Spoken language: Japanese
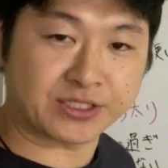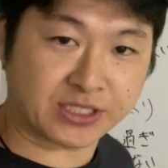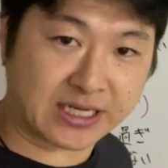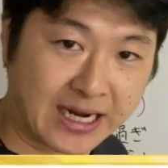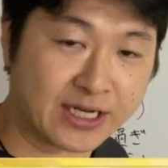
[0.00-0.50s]

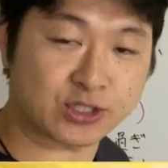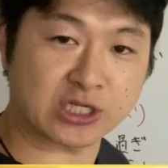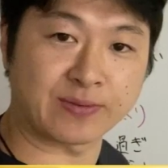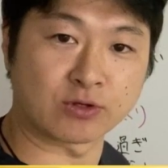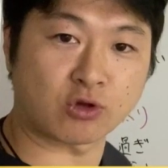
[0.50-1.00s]
しっかり
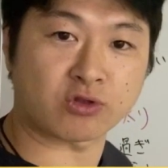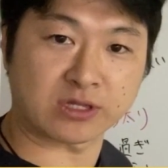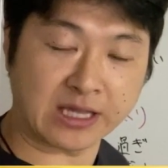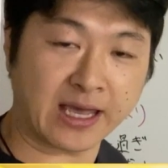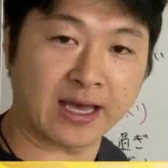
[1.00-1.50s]
水分を
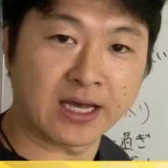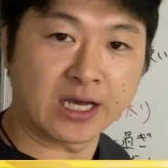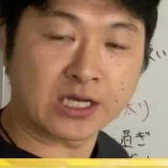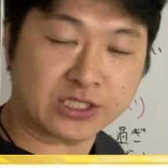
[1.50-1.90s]
取って、